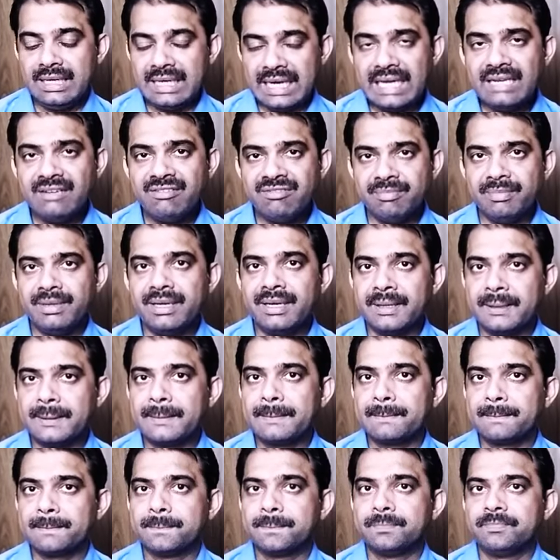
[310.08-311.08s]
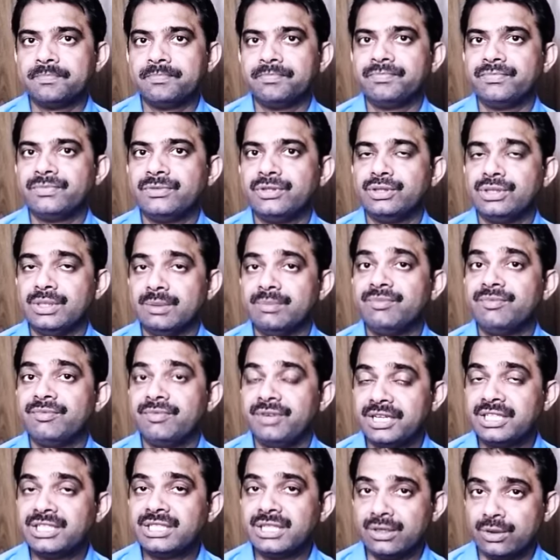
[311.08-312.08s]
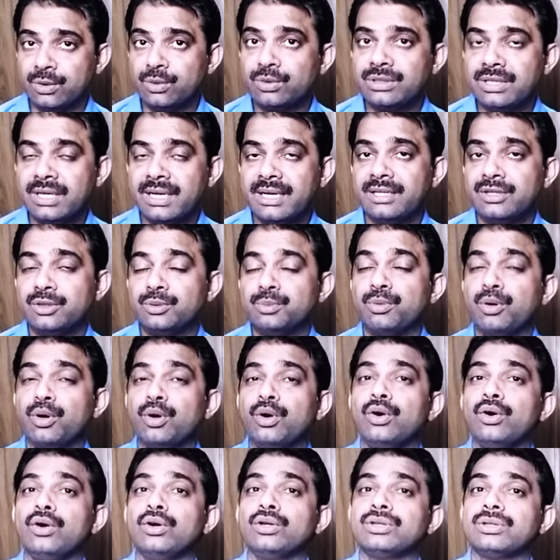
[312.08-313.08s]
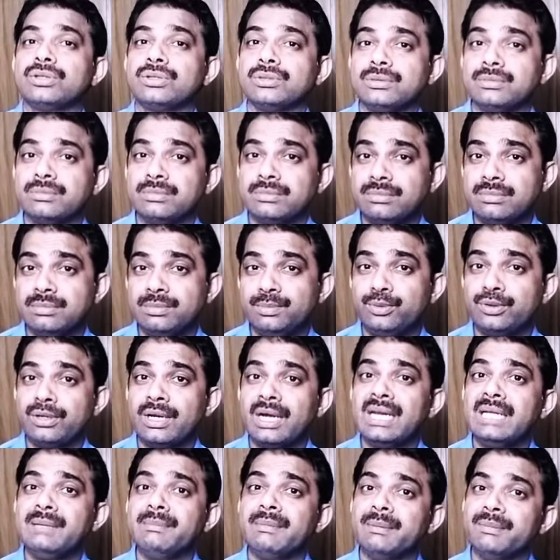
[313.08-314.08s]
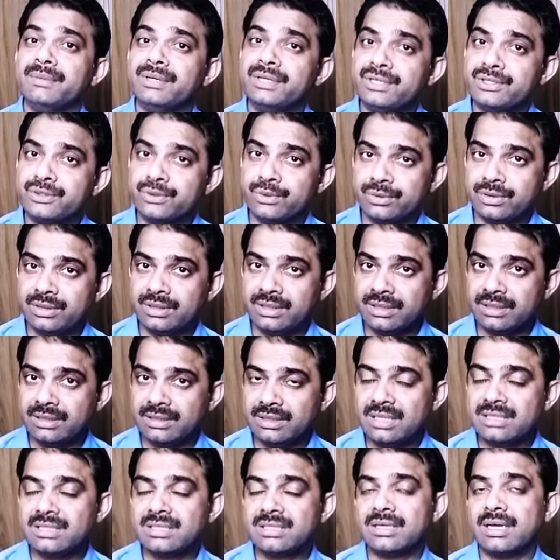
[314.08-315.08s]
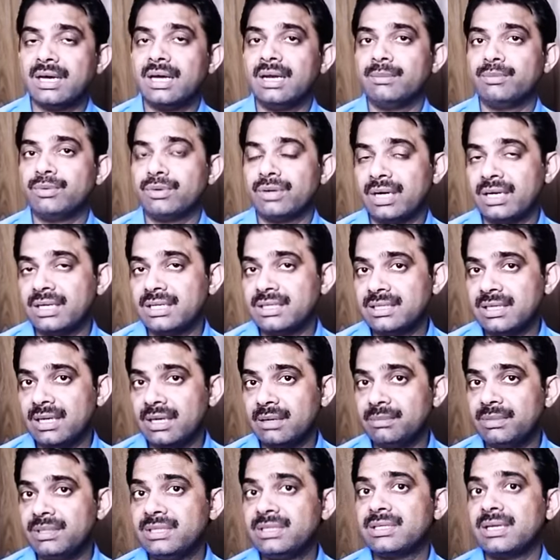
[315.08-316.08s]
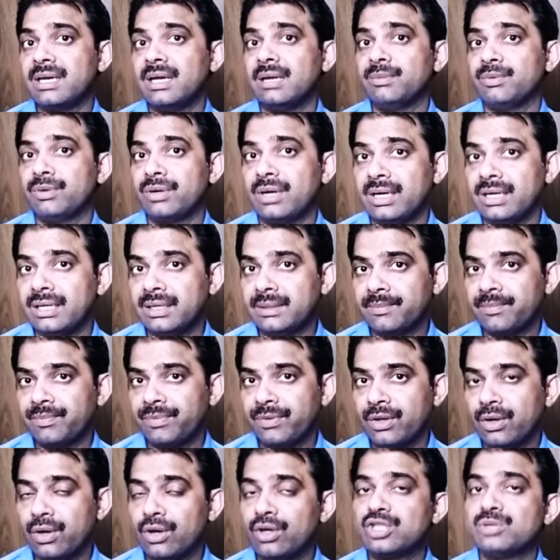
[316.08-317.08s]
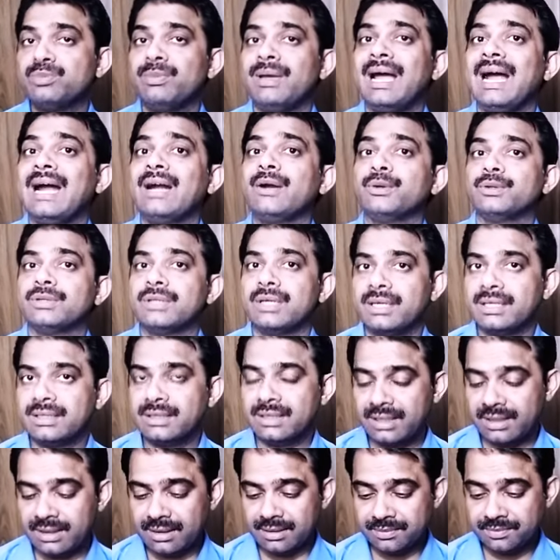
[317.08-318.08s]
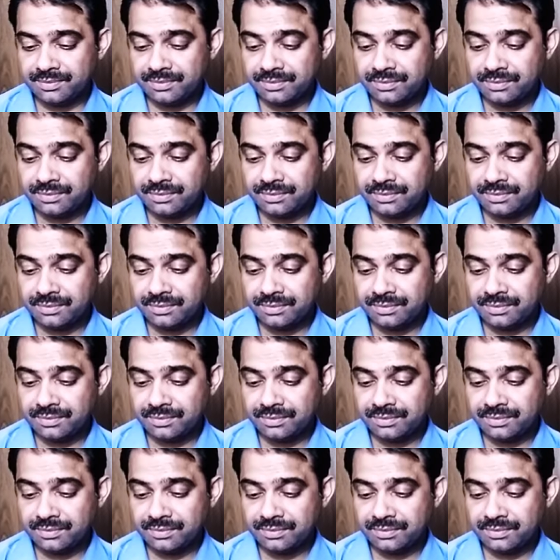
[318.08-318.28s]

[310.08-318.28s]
लाइफ में जब फ्रिक्शन होता है तो बहुत पुरानी मेमोरीज होती हैं दस साल पुरानी साल बीस साल पुरानी और उसमें ऐड होता रहता है